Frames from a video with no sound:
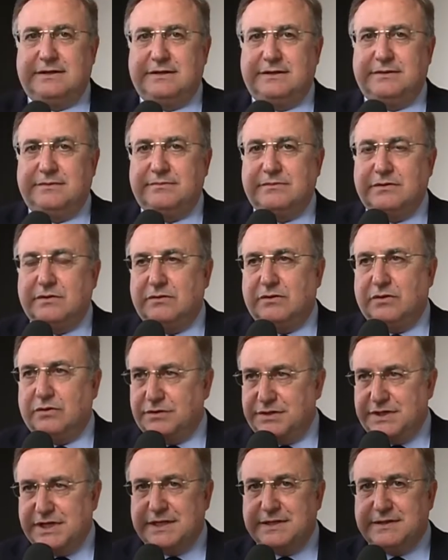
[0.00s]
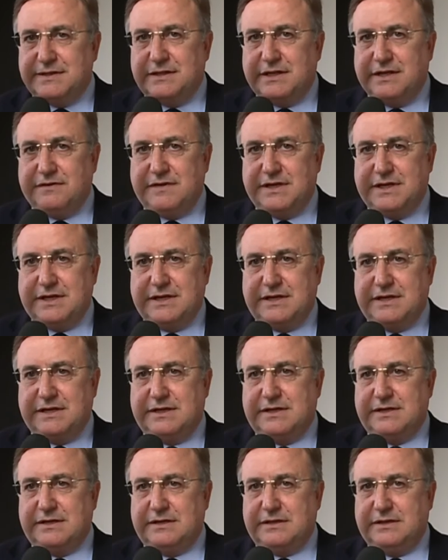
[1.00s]
mm, contenti di
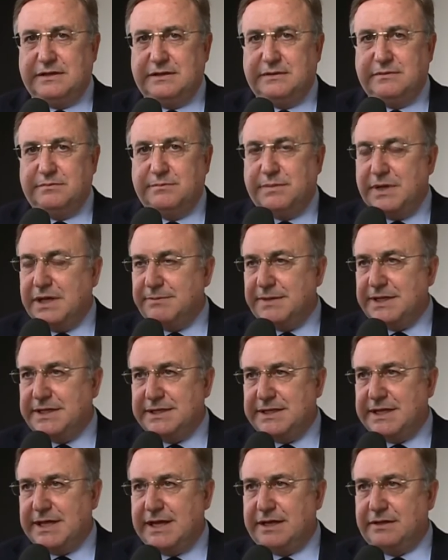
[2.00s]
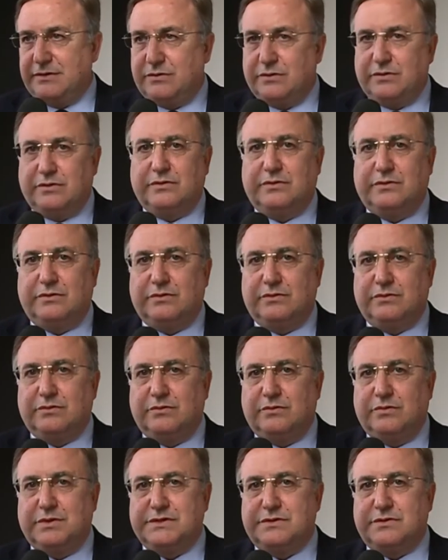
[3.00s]
avere implementato
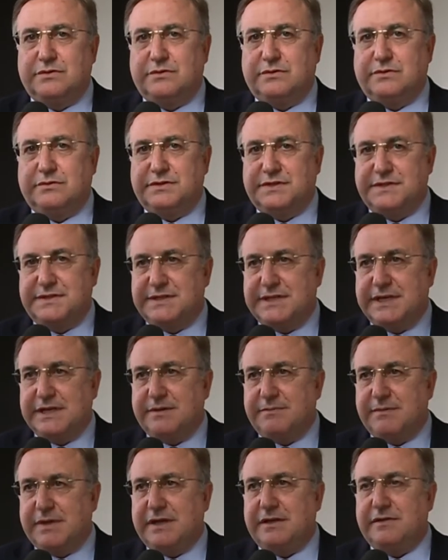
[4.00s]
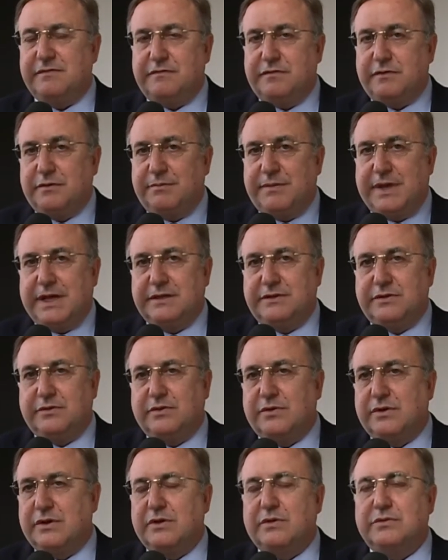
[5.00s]
questo sistema
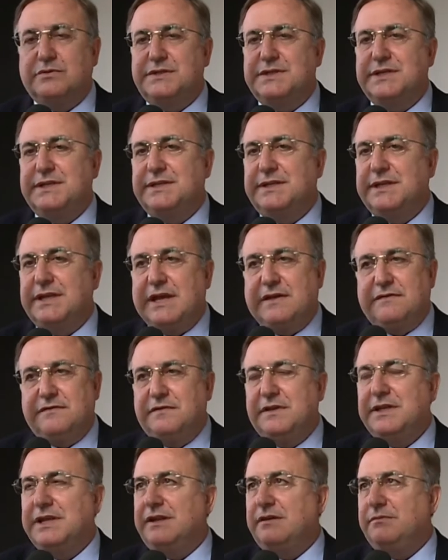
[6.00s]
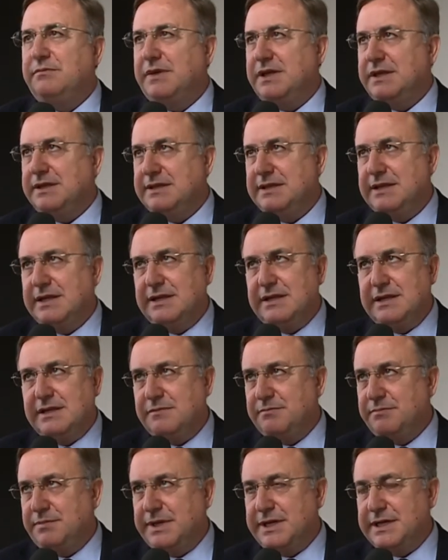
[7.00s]
informatico che consentirà finalmente alle
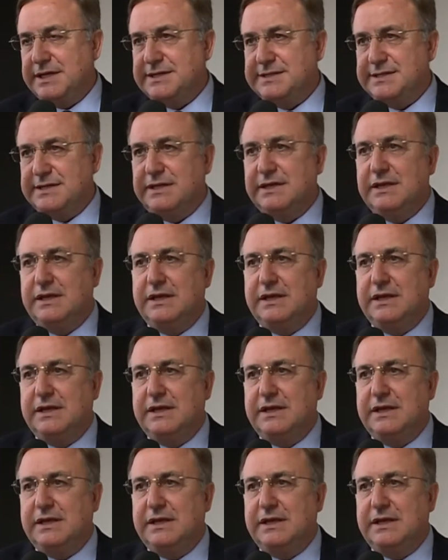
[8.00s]
imprese